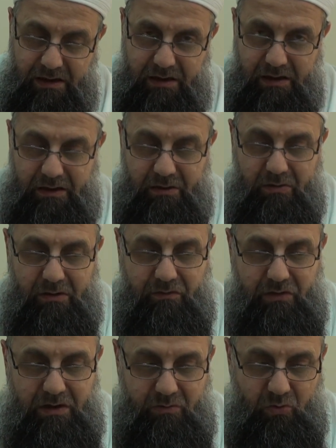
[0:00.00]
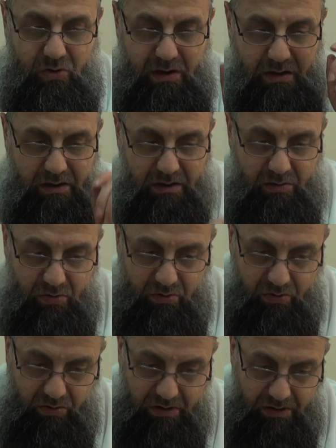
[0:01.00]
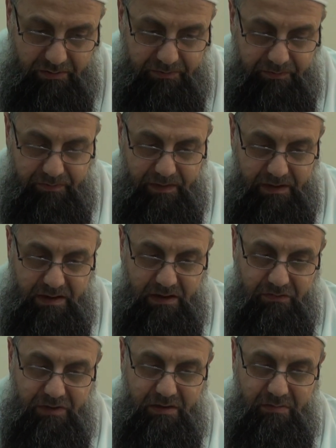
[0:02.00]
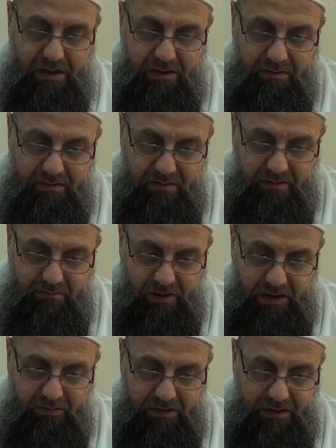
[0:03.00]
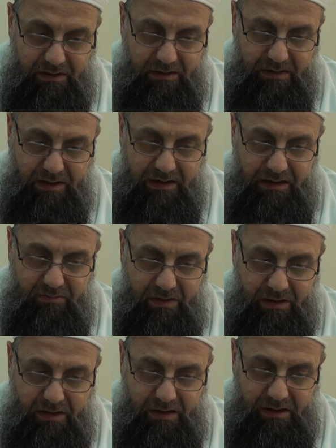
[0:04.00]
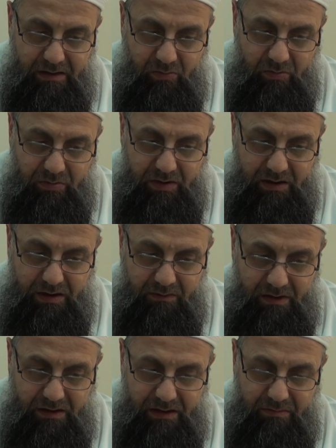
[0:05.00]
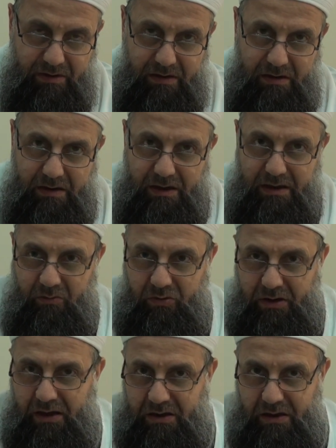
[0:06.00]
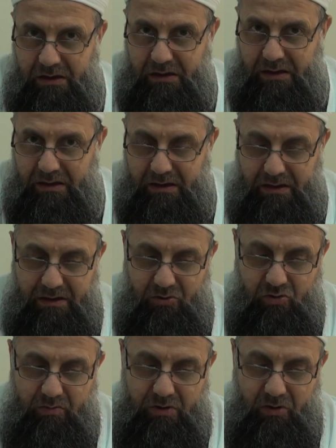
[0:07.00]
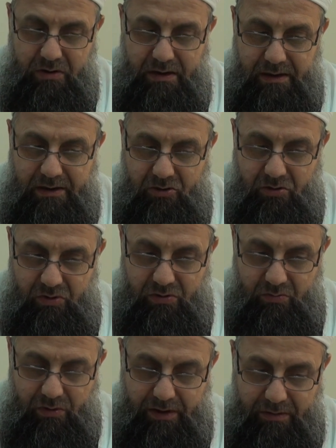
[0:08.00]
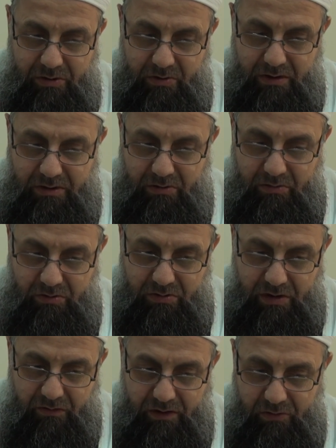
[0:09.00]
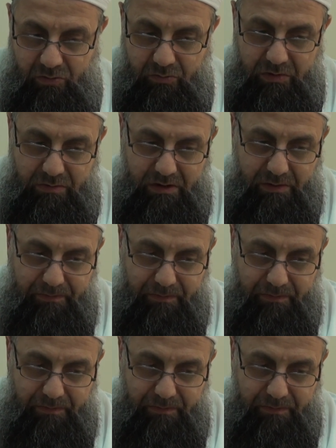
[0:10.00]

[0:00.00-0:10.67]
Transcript: Katılıyorlar. Fi mücerredi tuhuli. Sırf girmek bakımından. Nereye girmek? Alel mübtedi vel haber. Bu da aynı şekilde cümle üzerine giriyormuş. Mübteda haber üzerine giriyormuş. Efal kulüp gibi.